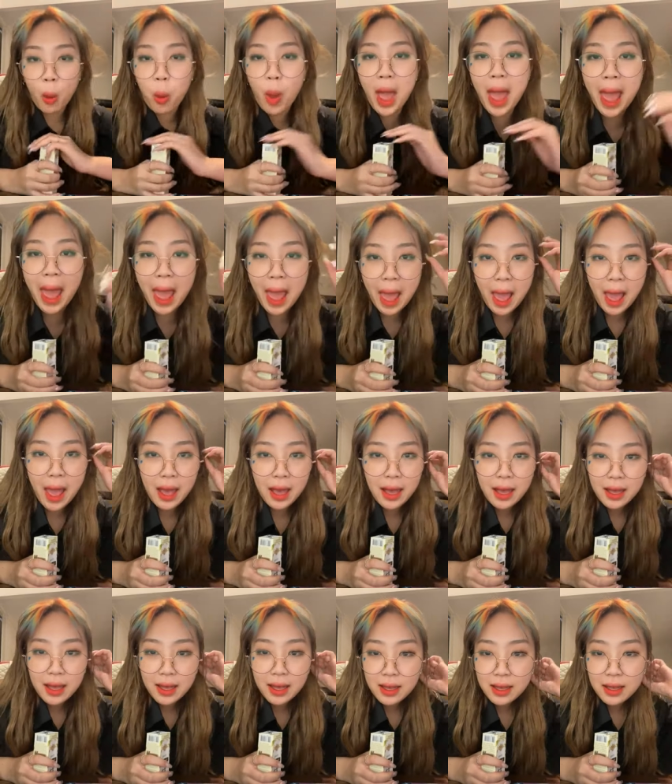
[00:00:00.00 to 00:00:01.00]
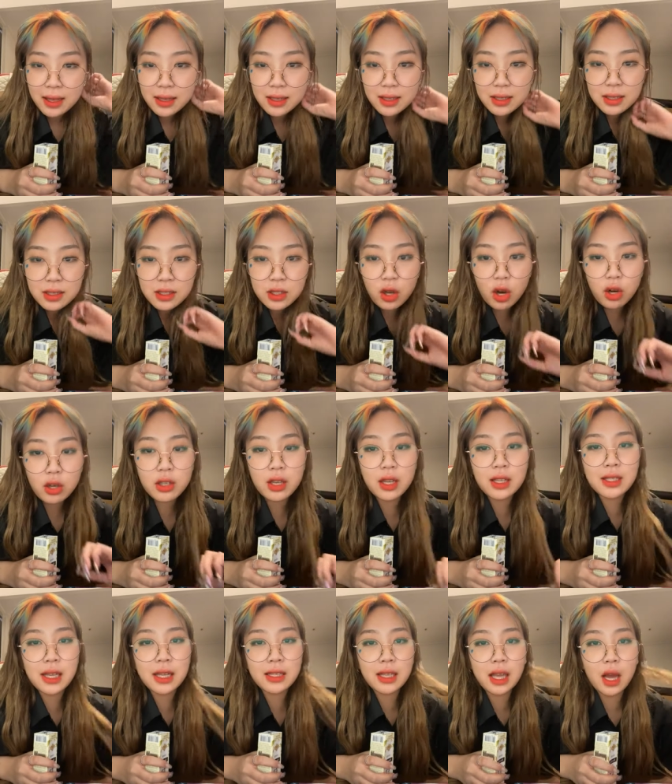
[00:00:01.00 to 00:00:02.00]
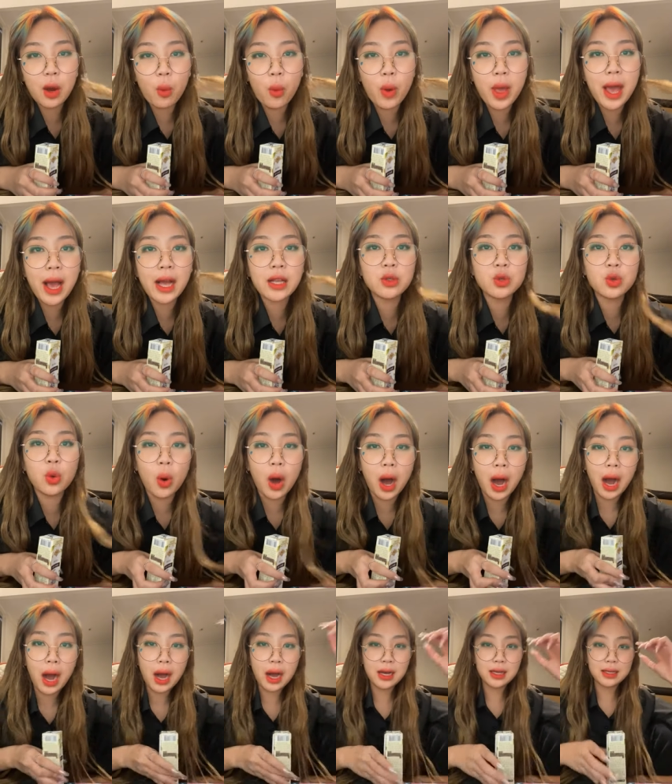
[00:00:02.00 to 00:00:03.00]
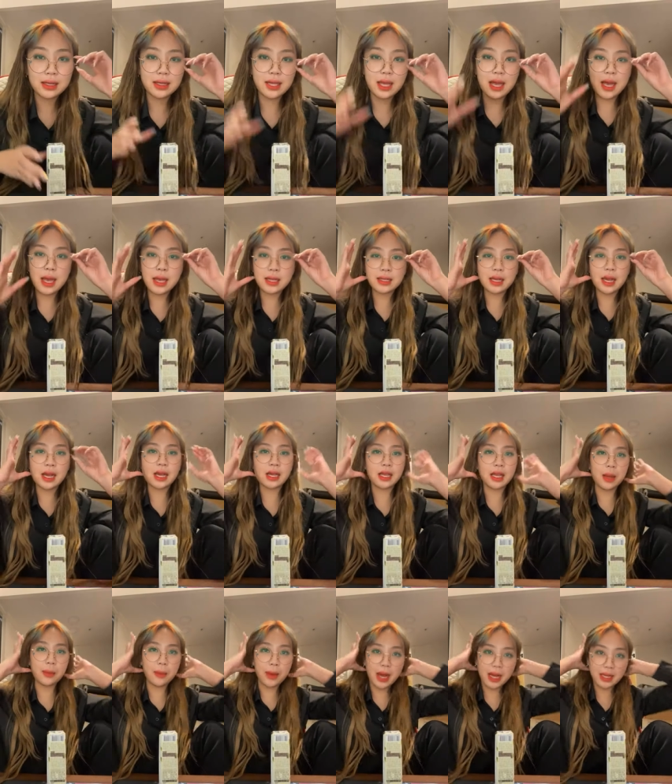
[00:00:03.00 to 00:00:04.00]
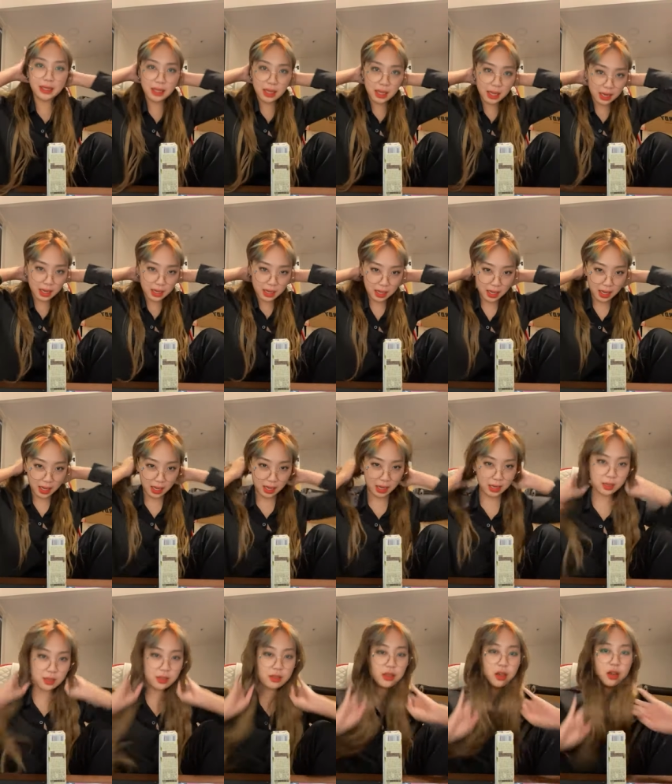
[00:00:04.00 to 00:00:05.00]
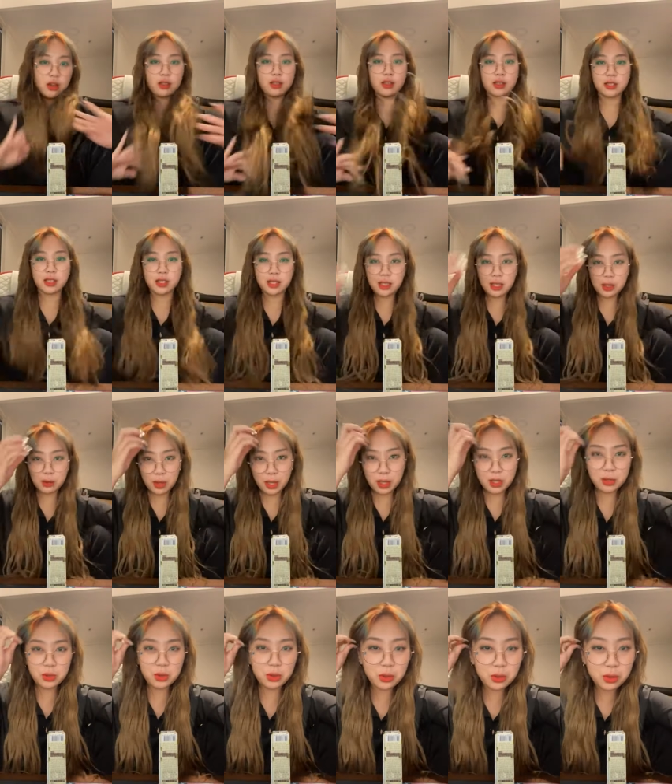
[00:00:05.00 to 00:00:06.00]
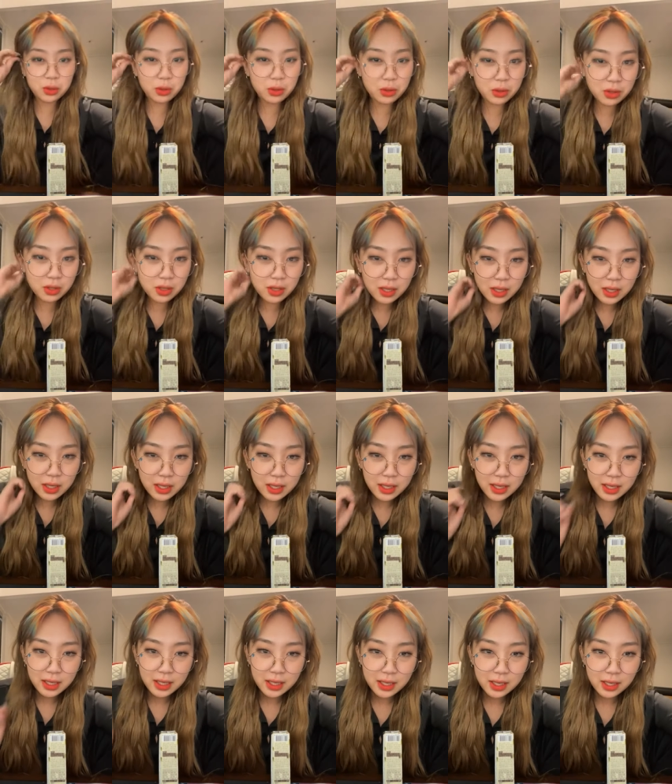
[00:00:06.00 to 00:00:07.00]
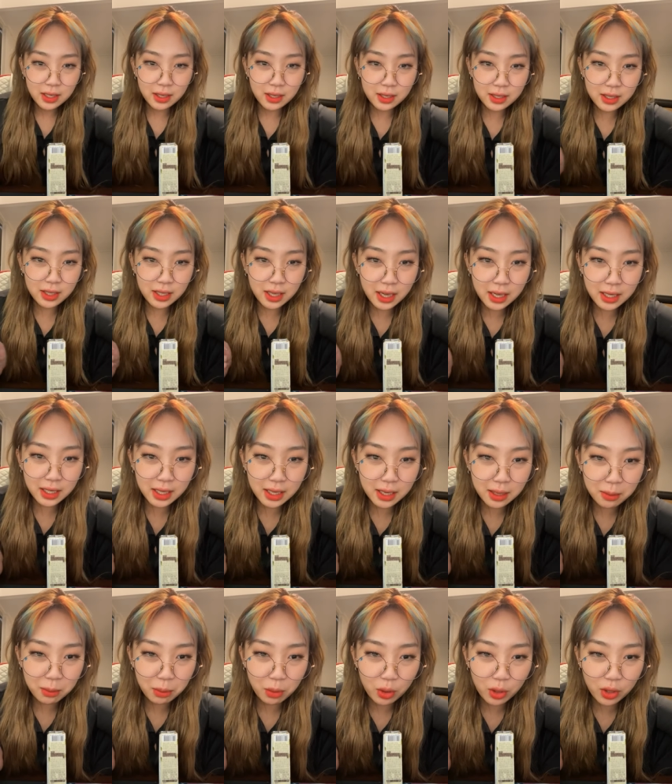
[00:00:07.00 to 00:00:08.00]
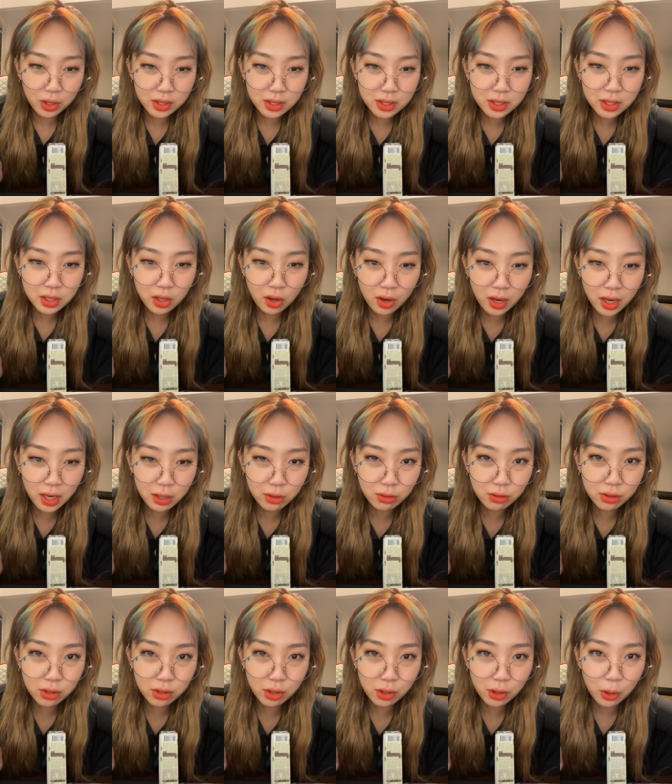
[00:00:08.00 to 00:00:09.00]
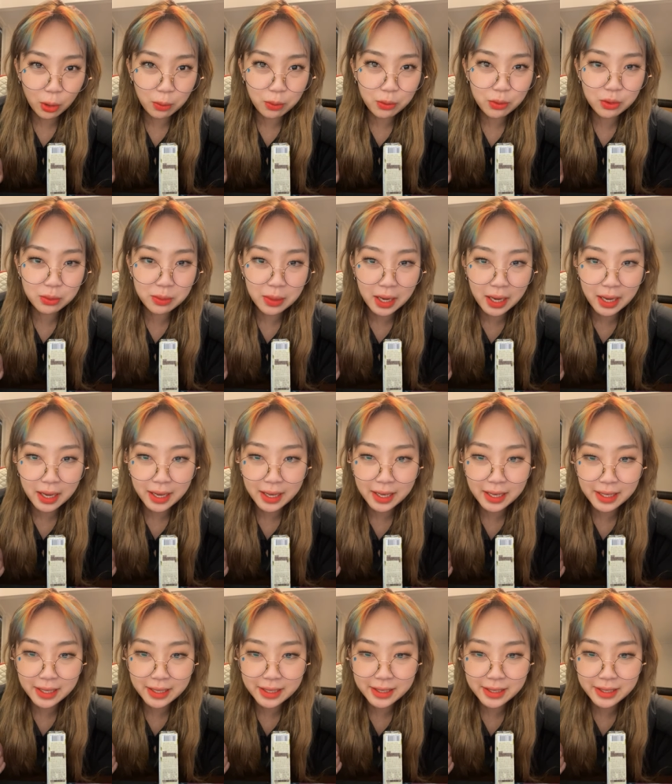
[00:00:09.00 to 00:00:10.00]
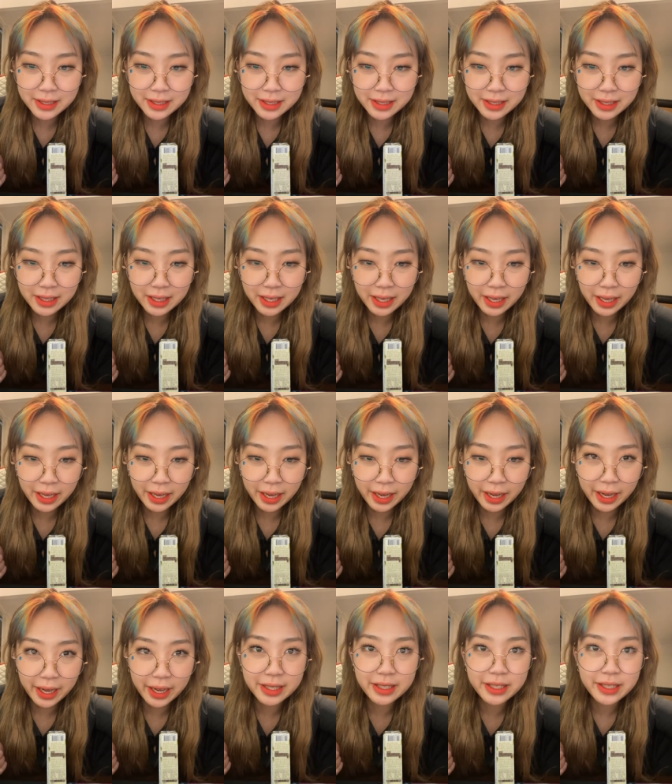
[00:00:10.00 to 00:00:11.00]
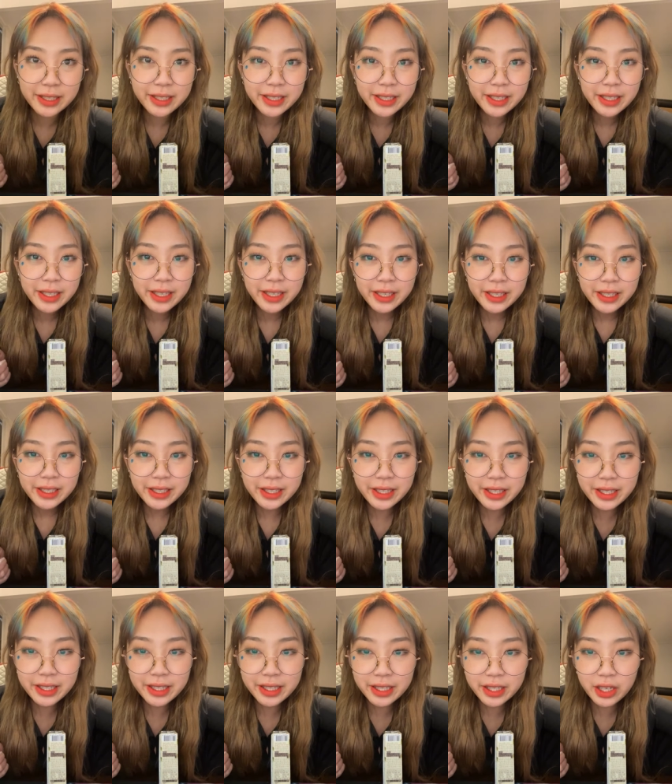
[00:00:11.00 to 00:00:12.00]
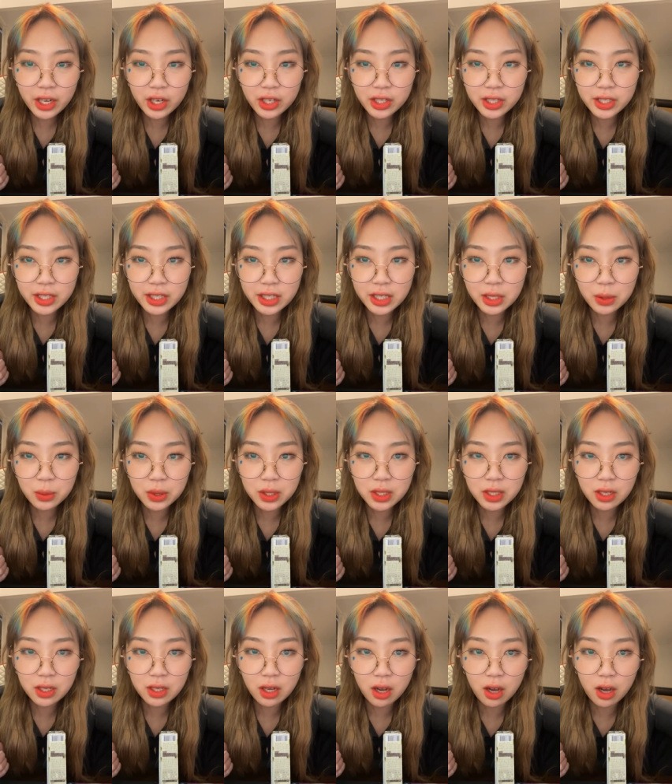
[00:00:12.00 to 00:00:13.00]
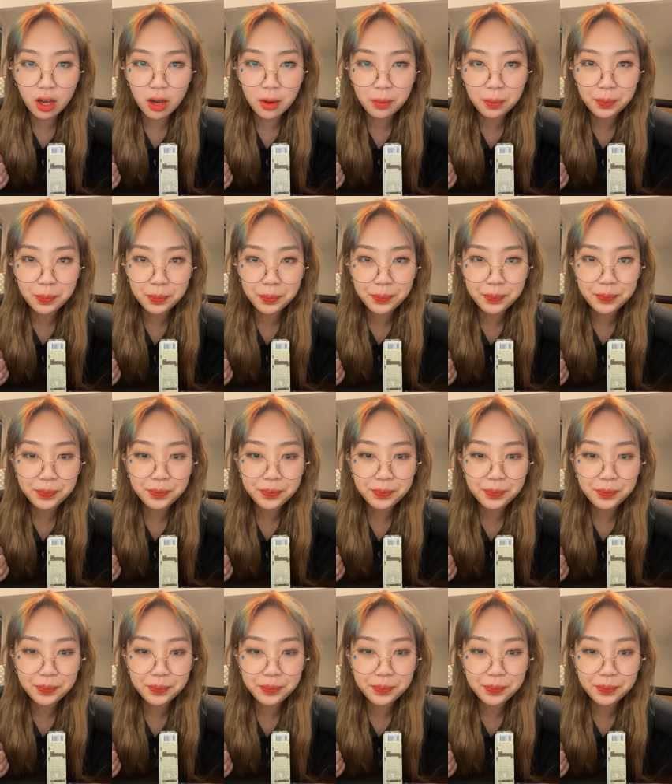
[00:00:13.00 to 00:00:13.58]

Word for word: 왜? 연결 상태가 왜 안 좋아? 세상에나 마상에나 아유 연결 상태도 안 좋고 어디 하나 뭐 성한 구석이 없구만. Hey guys, this is Youngji. What's up?